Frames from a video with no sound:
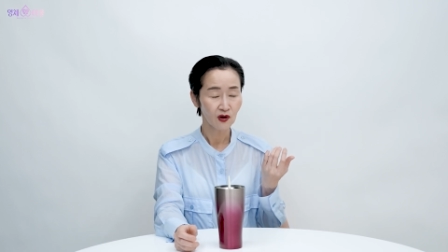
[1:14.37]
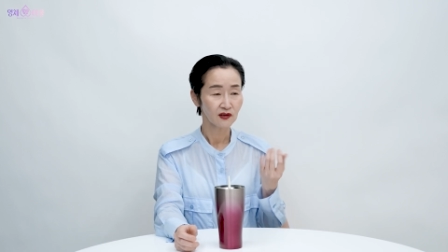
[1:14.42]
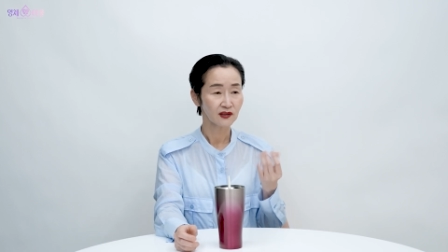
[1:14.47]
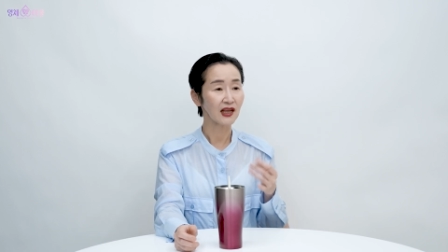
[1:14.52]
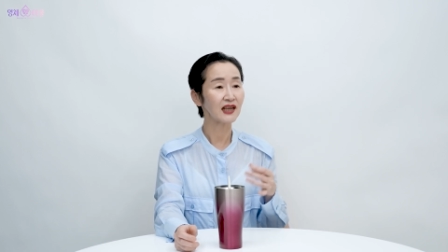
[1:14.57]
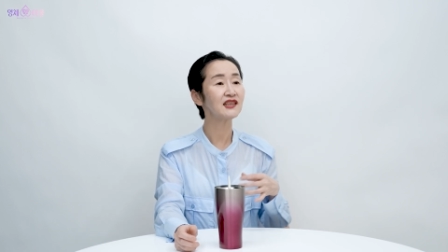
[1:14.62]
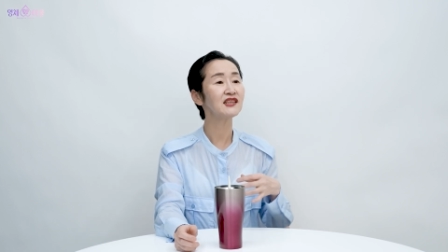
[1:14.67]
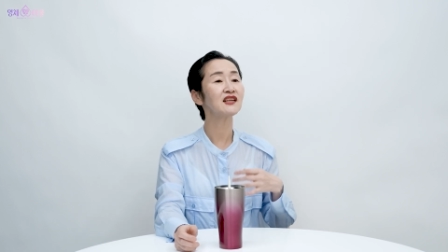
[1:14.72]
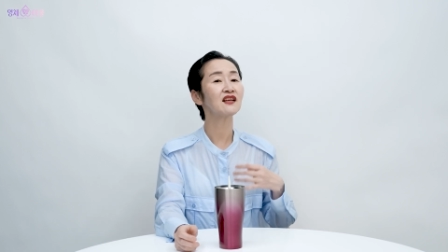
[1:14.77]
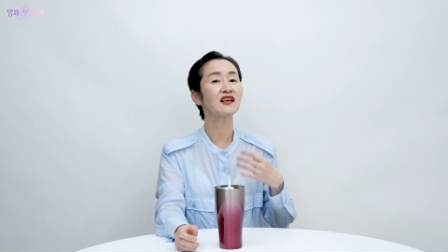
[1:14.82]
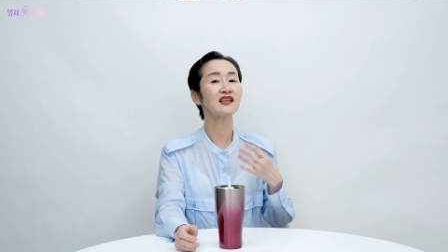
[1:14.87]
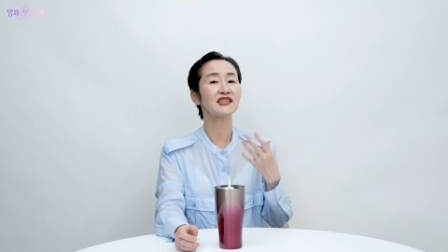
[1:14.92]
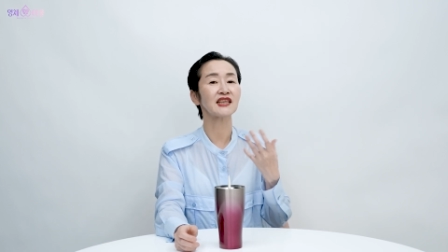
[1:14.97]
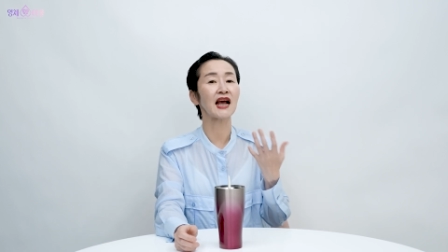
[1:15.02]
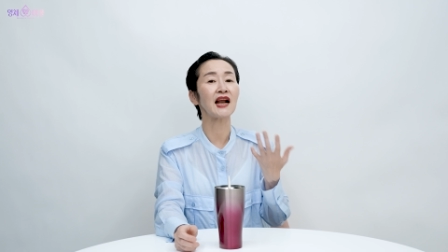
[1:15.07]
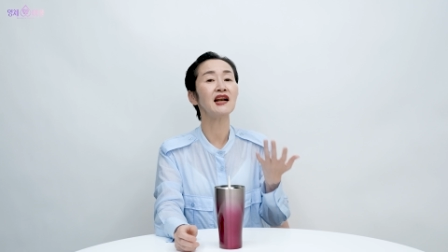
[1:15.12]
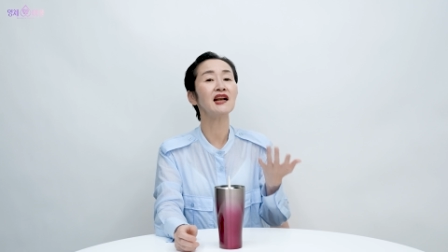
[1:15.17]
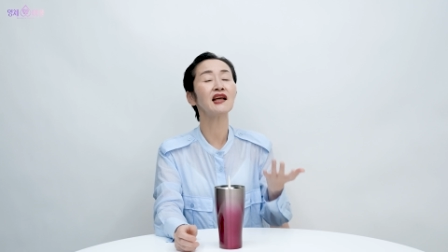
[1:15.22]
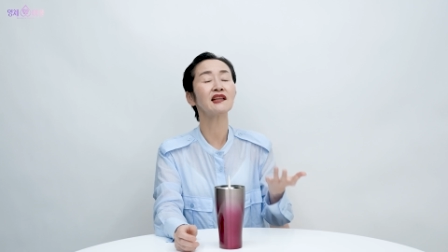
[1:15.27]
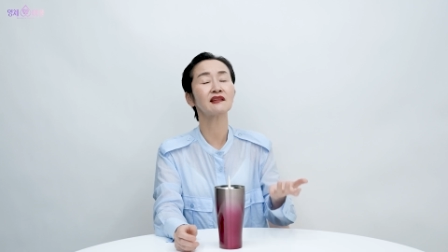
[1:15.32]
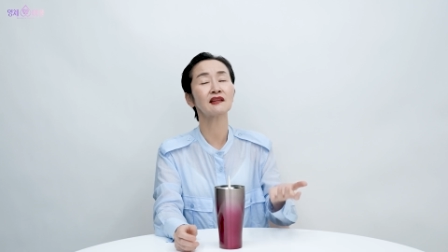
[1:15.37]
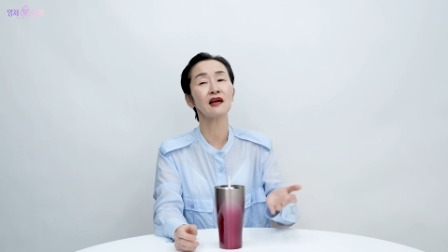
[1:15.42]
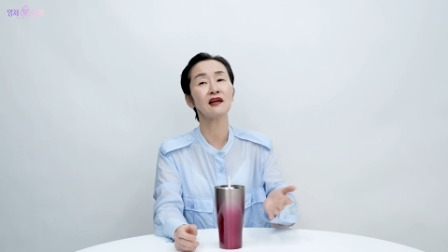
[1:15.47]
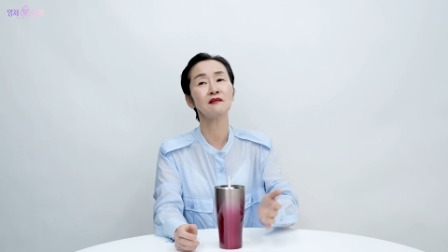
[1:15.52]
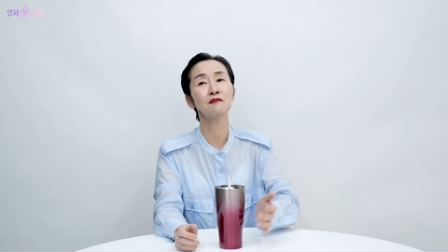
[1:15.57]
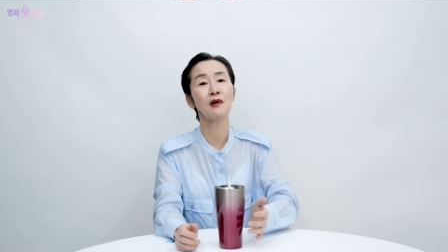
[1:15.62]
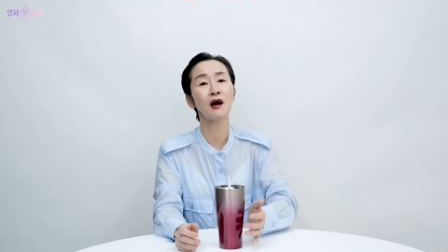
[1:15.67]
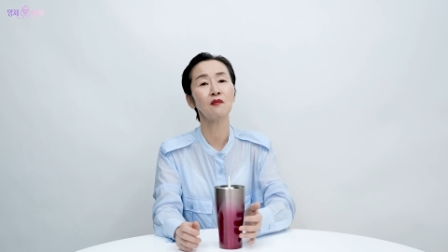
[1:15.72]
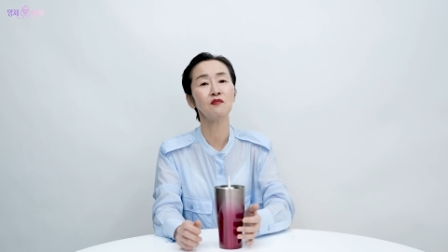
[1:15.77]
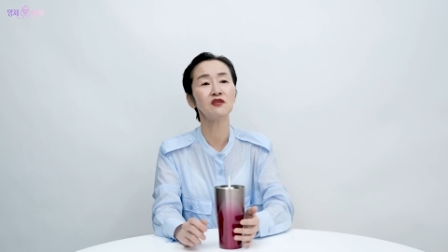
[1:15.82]
나는 이렇게
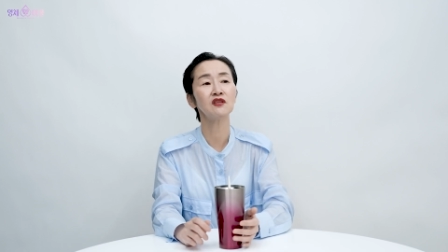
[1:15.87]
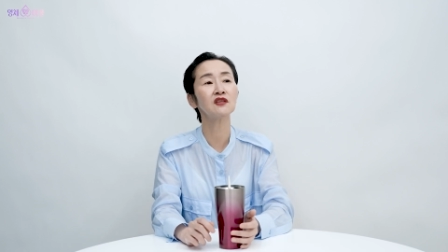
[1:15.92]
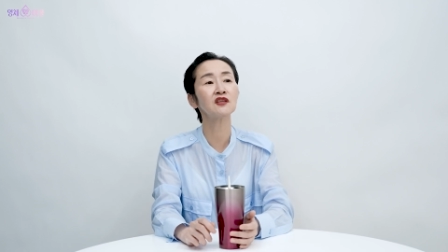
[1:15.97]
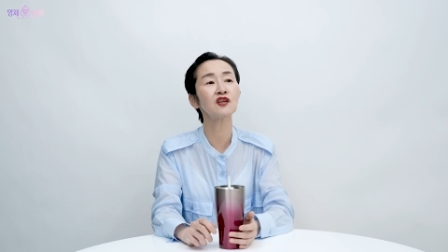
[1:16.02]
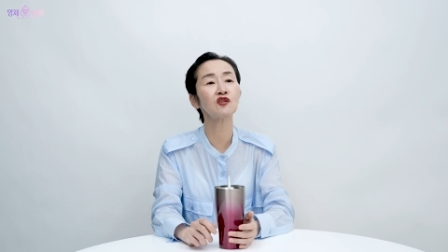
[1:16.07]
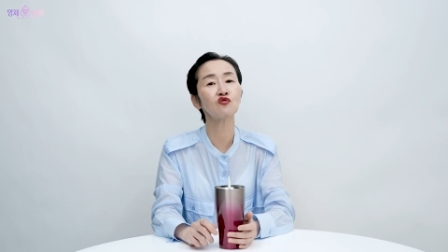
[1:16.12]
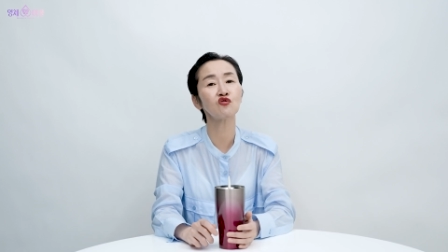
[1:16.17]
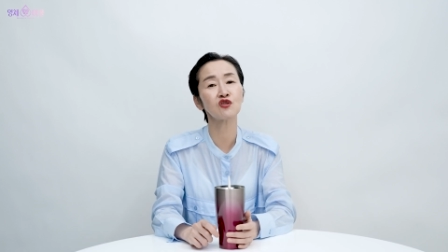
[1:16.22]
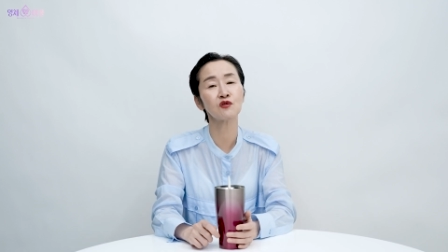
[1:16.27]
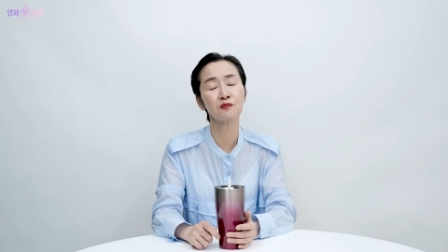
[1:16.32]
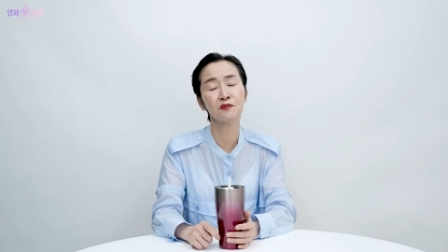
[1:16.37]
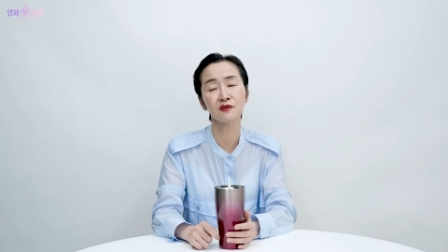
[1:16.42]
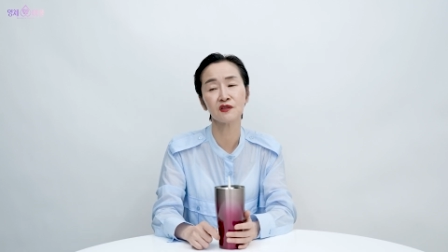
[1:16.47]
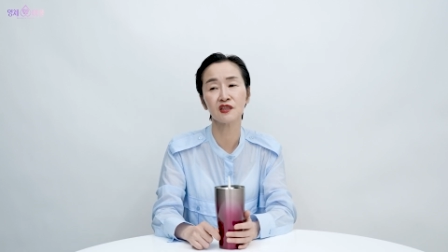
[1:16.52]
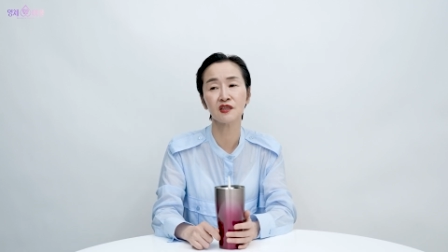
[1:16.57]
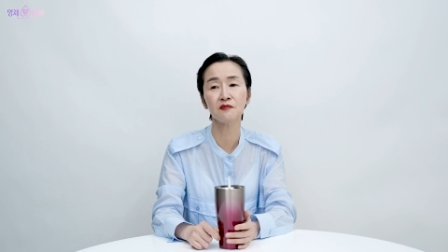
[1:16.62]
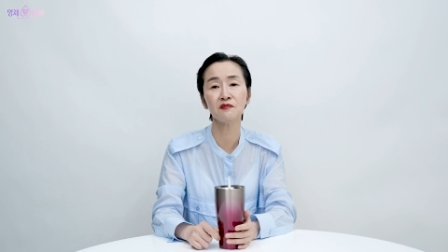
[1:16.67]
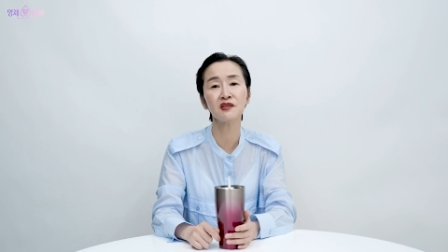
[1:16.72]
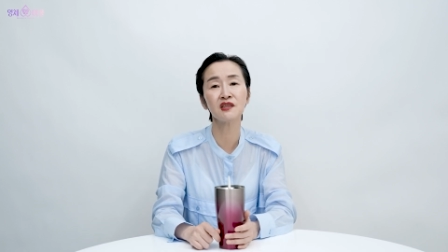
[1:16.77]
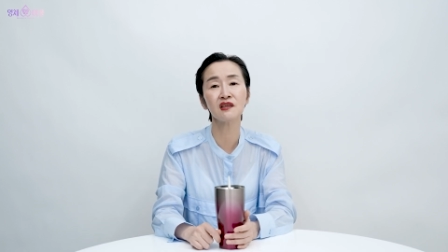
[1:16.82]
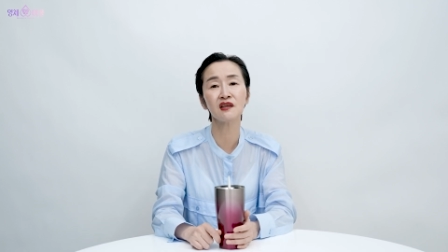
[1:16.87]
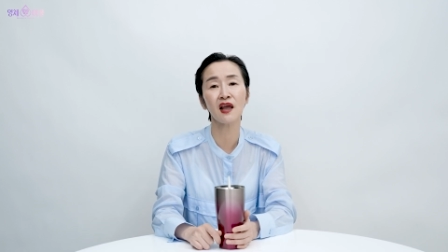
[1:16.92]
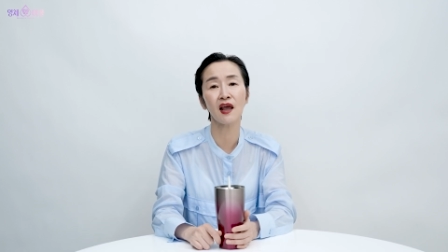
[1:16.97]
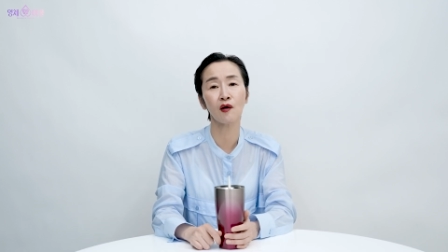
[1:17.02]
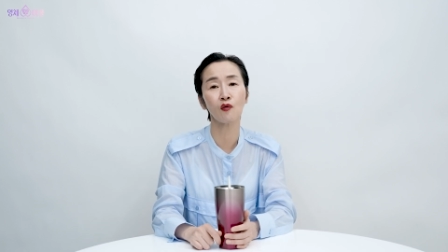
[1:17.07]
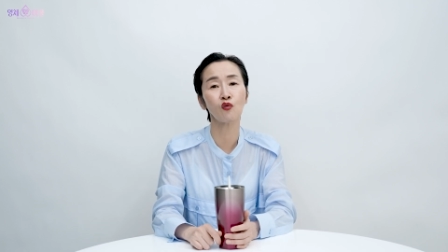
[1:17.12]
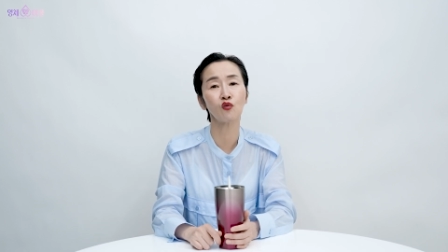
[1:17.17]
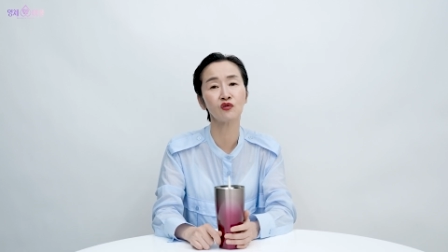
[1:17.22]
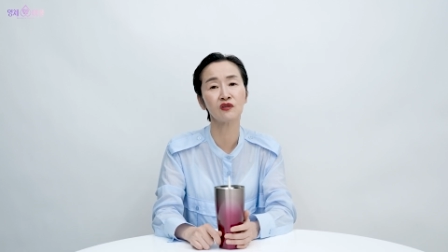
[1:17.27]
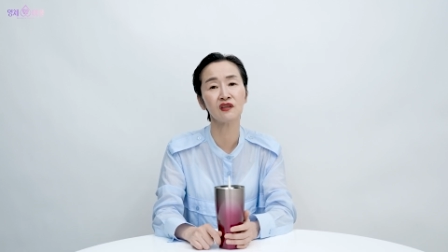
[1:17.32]
잘났다는 마음을 느끼고 싶은 짐승의
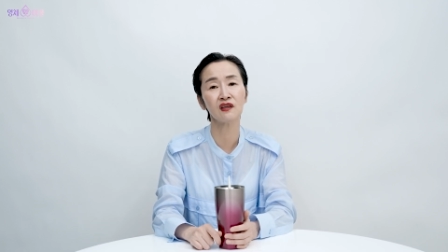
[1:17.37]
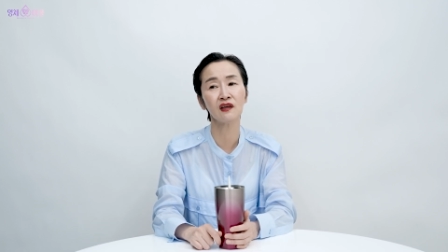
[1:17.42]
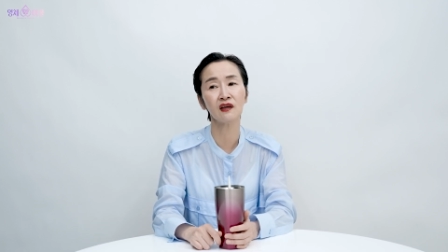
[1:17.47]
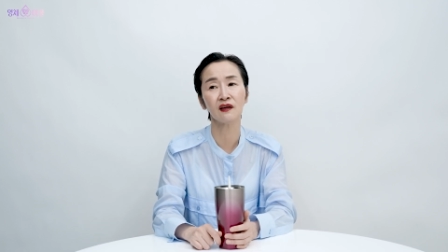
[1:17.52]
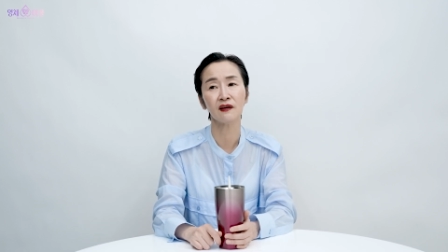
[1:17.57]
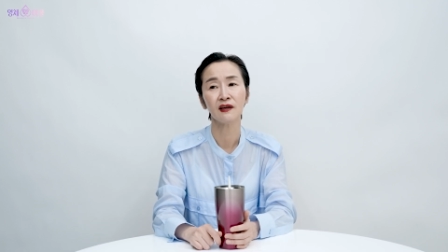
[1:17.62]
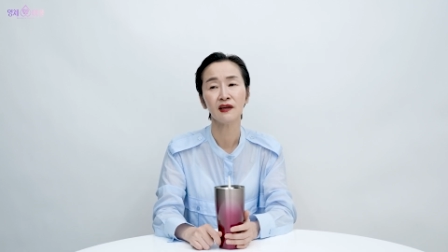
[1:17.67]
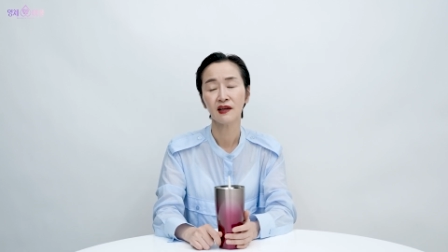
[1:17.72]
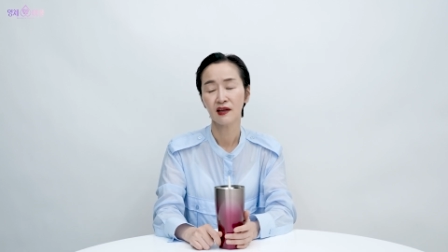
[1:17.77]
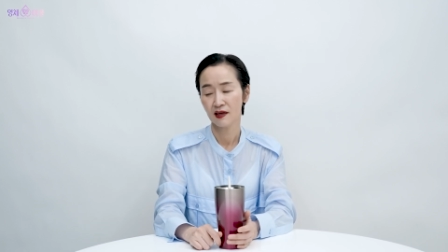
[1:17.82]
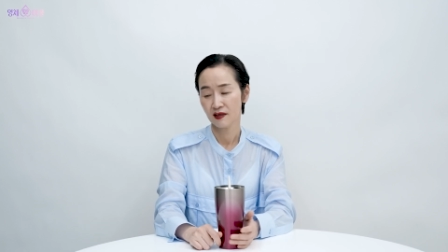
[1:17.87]
에고들이